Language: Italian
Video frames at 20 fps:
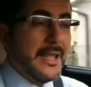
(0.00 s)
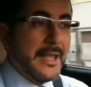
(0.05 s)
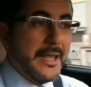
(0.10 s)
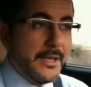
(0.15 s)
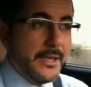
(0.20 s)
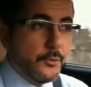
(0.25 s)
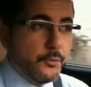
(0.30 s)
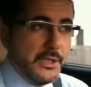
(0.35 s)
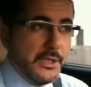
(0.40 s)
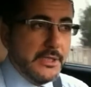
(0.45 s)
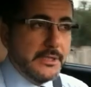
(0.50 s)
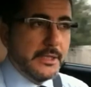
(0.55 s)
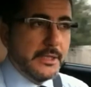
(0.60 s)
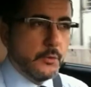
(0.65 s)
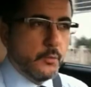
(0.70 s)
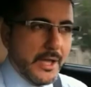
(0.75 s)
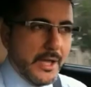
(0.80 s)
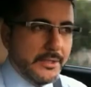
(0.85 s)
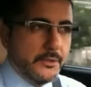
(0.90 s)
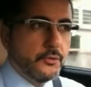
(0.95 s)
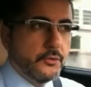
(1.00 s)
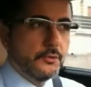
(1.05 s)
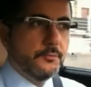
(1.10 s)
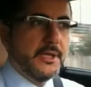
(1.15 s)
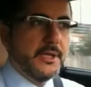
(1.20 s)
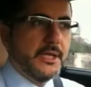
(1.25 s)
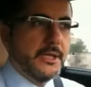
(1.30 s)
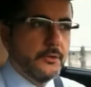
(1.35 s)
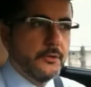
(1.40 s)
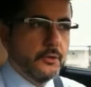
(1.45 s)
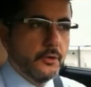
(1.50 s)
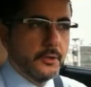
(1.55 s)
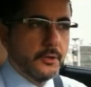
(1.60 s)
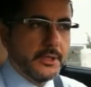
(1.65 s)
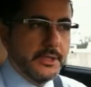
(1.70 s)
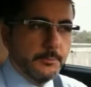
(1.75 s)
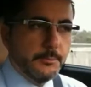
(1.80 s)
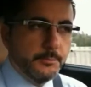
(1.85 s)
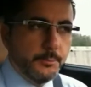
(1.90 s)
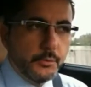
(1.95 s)
e quindi quantomeno
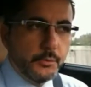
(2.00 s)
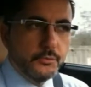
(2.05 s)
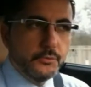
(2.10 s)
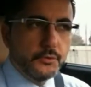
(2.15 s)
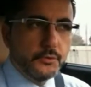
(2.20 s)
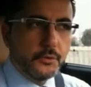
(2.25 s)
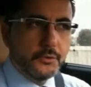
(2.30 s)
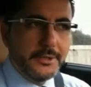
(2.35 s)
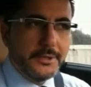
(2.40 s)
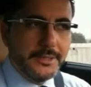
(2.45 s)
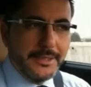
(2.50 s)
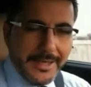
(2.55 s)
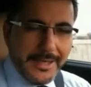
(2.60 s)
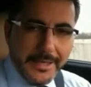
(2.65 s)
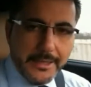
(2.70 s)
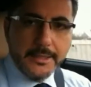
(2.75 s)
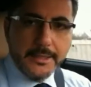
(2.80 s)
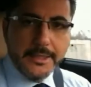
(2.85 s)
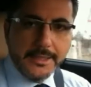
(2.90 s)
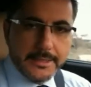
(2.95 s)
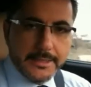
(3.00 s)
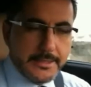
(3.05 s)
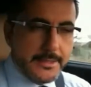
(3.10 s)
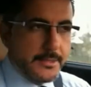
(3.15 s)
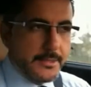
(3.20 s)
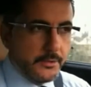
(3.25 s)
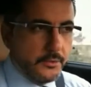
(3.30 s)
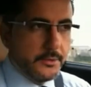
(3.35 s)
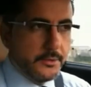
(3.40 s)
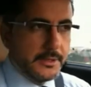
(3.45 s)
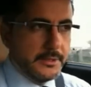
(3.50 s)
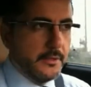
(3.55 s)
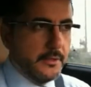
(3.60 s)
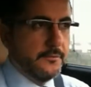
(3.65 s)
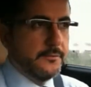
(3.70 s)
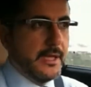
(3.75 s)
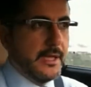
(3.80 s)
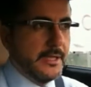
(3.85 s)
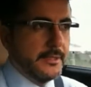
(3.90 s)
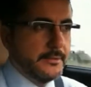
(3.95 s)
in punto di allegazione dei
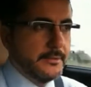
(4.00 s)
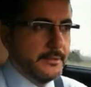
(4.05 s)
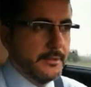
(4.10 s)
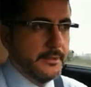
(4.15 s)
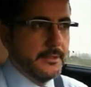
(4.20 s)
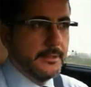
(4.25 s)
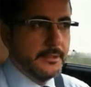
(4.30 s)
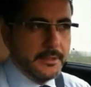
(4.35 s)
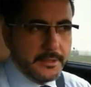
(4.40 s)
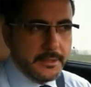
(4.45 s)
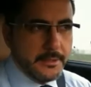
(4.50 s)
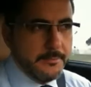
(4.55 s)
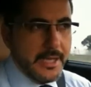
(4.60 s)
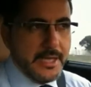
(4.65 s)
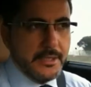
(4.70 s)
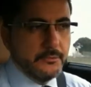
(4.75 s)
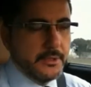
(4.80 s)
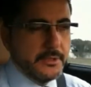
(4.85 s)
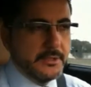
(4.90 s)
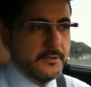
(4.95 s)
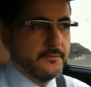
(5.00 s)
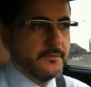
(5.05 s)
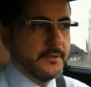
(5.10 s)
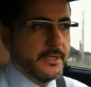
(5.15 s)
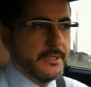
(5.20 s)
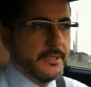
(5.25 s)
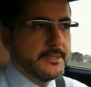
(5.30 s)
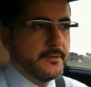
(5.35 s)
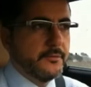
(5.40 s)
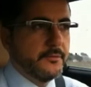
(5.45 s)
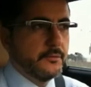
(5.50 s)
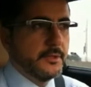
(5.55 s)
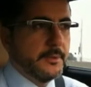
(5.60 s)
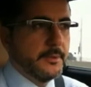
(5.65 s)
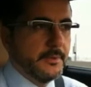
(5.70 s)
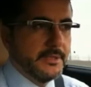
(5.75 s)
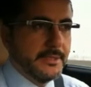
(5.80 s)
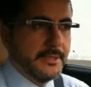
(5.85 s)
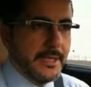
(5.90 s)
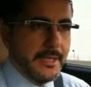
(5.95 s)
fatti rimane una differenza
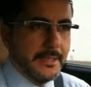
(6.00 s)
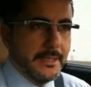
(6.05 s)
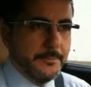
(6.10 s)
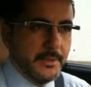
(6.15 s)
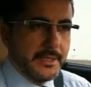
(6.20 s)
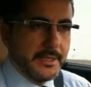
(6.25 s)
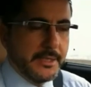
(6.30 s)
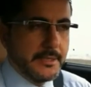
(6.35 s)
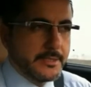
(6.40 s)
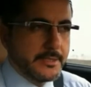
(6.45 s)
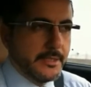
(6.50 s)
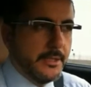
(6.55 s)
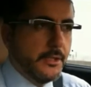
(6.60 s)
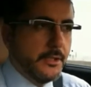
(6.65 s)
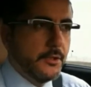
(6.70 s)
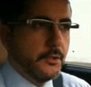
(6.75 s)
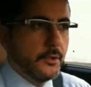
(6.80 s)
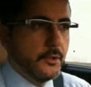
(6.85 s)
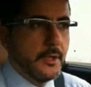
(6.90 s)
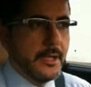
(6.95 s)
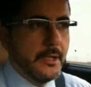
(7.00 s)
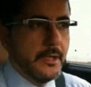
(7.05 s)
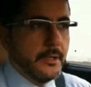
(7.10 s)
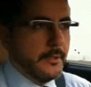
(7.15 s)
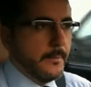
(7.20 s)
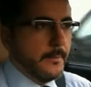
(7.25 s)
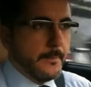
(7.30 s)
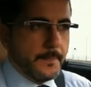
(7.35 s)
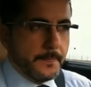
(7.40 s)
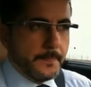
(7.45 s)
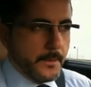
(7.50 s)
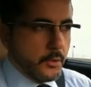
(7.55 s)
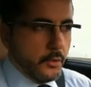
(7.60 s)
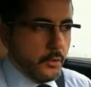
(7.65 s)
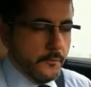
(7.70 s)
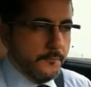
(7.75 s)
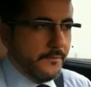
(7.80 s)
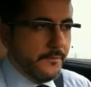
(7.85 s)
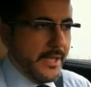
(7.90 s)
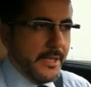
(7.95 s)
fondamentale, perché se io
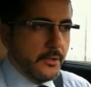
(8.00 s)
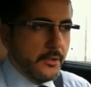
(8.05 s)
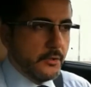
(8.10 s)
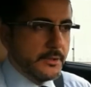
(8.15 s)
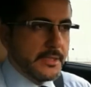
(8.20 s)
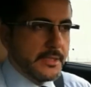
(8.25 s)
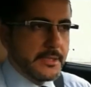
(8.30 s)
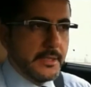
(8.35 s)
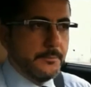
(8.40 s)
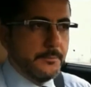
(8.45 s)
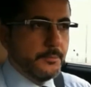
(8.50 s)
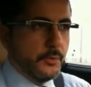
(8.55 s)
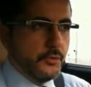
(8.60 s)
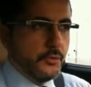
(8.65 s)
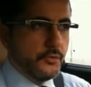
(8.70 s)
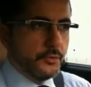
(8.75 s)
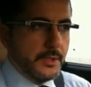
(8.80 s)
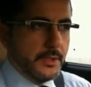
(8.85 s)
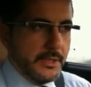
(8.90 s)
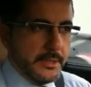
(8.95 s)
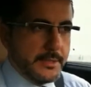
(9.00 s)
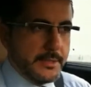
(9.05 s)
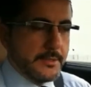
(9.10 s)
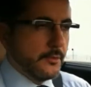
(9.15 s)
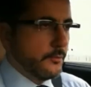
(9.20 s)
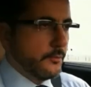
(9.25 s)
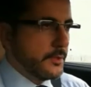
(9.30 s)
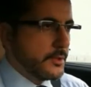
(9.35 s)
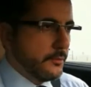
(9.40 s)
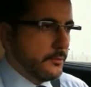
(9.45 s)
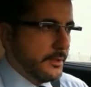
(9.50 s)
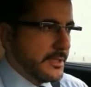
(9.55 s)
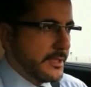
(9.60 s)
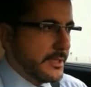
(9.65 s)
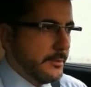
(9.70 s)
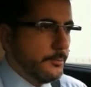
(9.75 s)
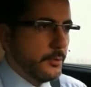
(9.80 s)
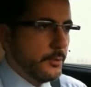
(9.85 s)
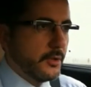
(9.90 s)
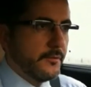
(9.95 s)
convengo ad esempio in giudizio, questo è un
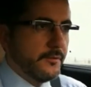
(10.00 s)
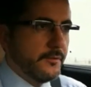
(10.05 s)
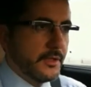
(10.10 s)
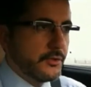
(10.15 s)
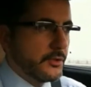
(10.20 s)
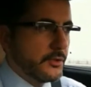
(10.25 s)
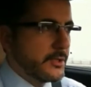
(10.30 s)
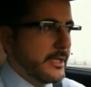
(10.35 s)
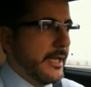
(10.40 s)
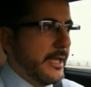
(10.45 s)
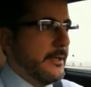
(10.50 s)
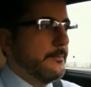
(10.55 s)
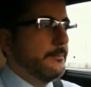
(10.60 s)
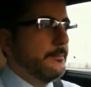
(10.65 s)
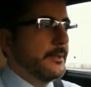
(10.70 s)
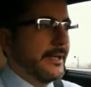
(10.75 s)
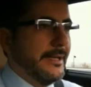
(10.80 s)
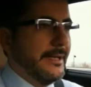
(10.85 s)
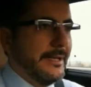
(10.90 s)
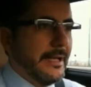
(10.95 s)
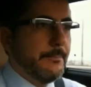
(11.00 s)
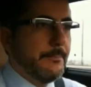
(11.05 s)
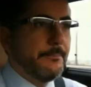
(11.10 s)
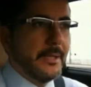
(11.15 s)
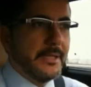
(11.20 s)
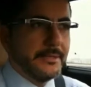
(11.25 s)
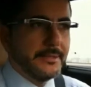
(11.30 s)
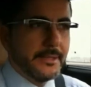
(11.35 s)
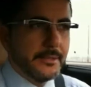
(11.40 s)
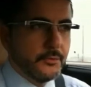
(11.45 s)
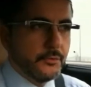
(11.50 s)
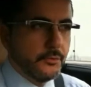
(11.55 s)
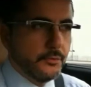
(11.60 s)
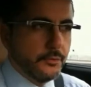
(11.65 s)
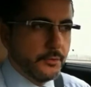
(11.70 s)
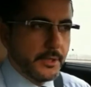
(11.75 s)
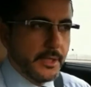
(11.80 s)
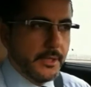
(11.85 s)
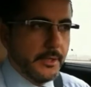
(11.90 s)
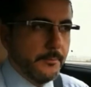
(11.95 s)
esempio che faccio sempre,
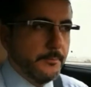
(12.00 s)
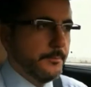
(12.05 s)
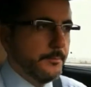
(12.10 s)
l'appaltatore